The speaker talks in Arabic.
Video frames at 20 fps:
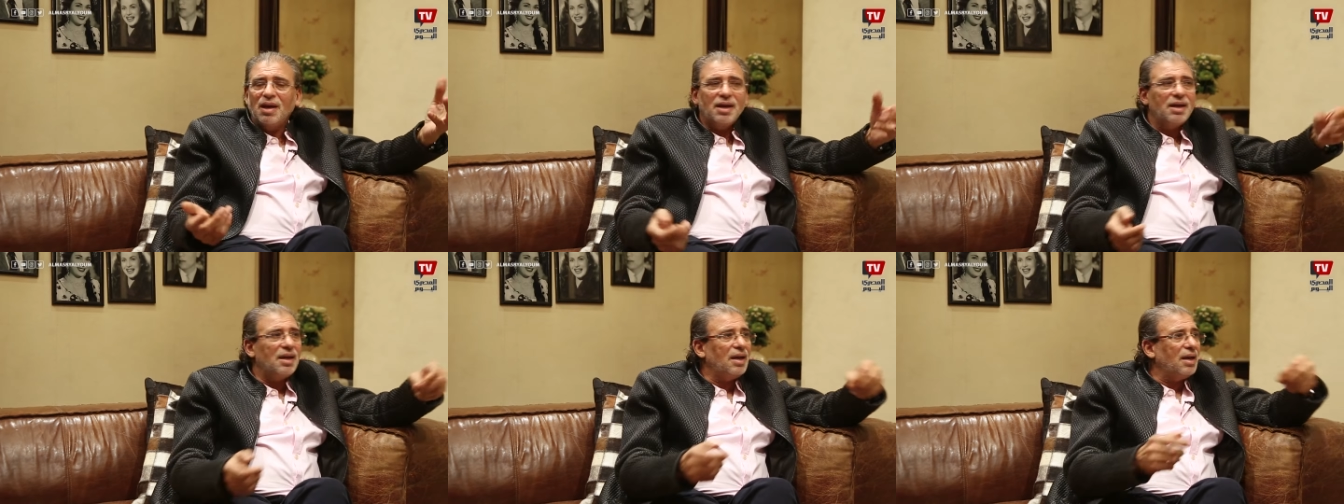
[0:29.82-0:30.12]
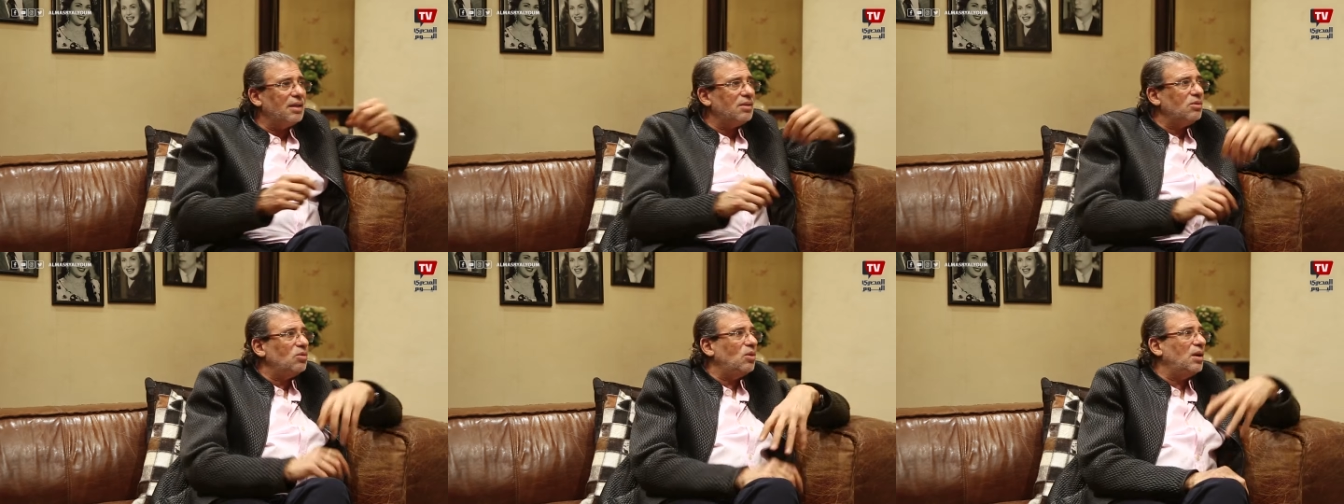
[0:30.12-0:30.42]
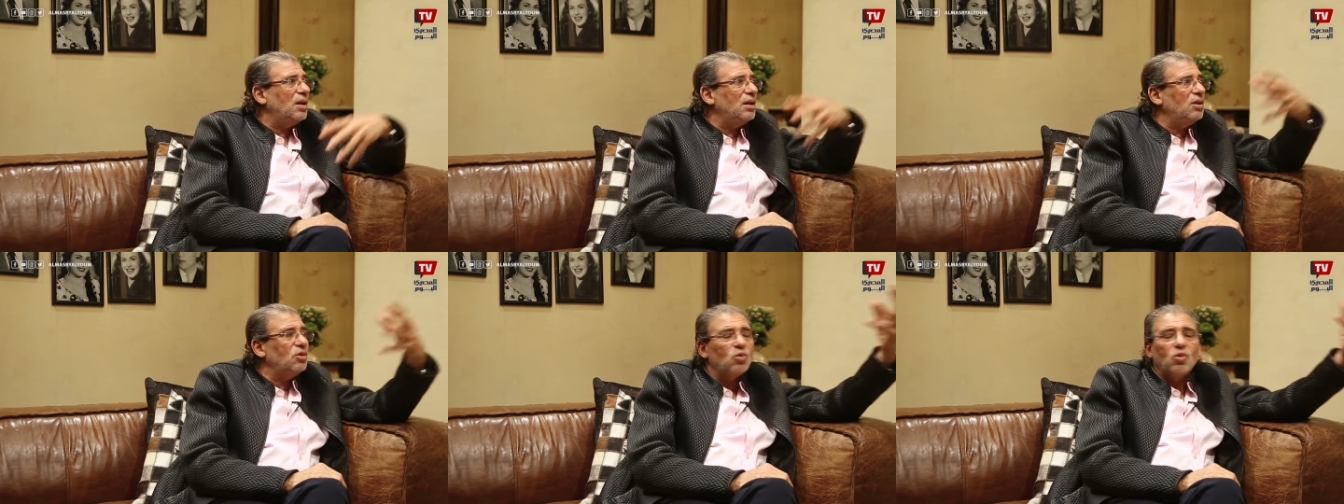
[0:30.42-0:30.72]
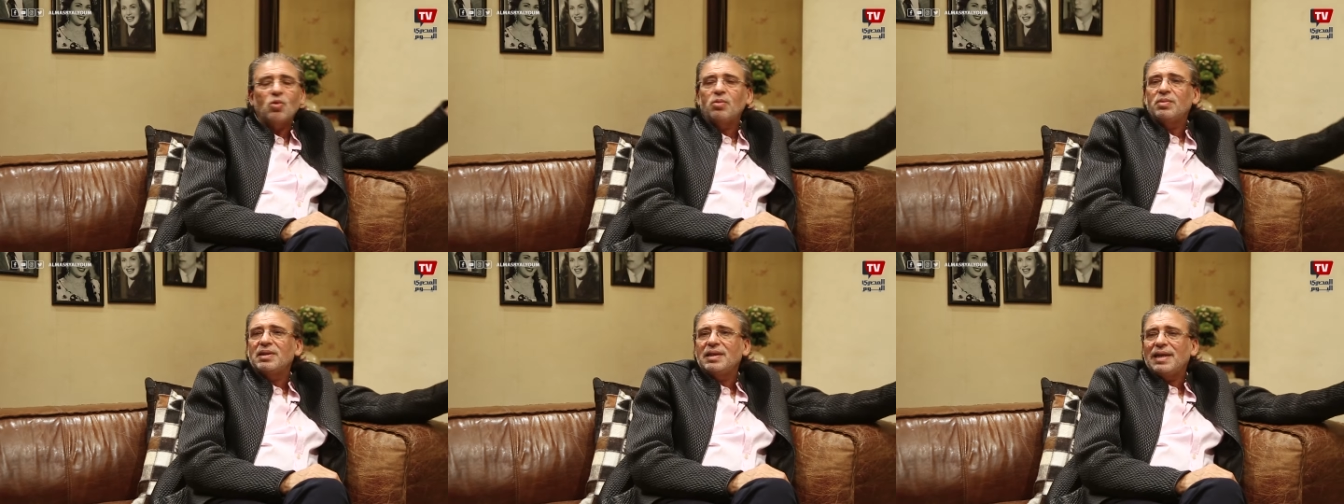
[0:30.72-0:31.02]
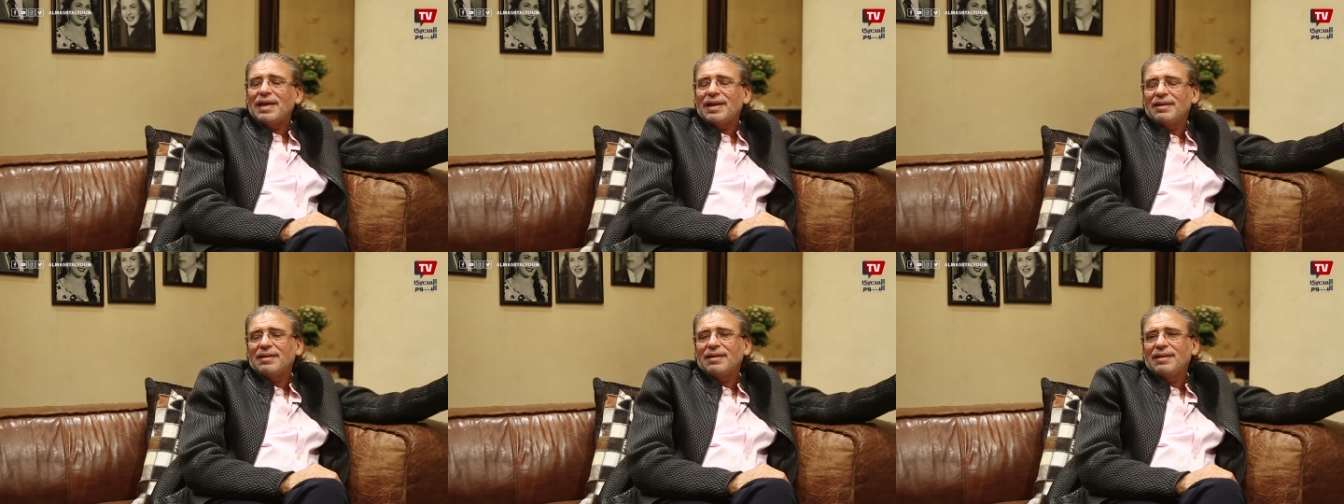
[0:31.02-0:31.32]
انا خدته خليته
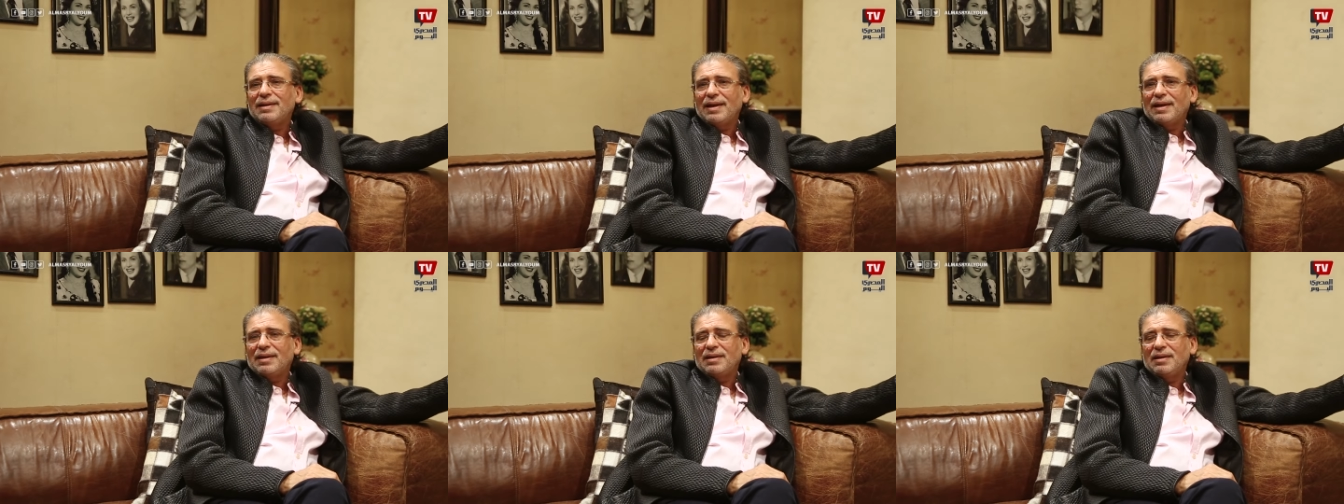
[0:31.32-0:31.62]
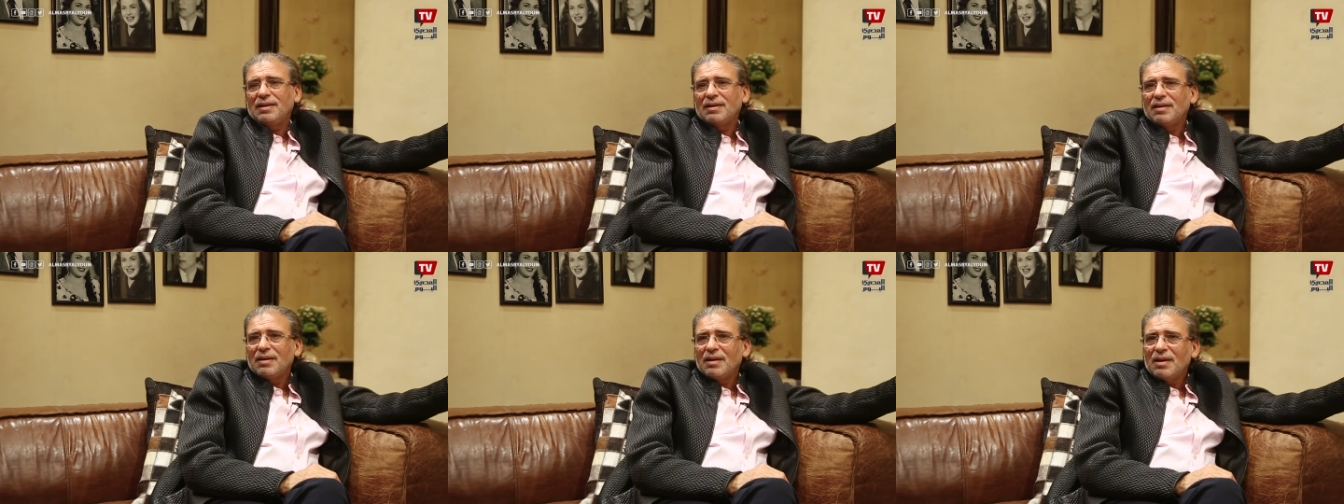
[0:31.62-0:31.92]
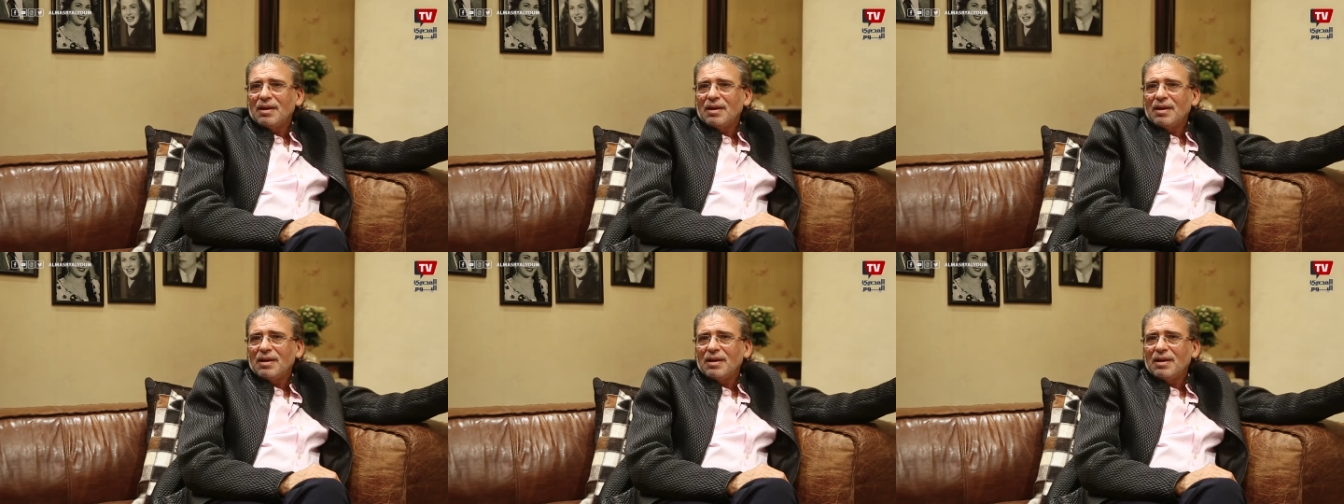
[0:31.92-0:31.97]
كوميديان يعني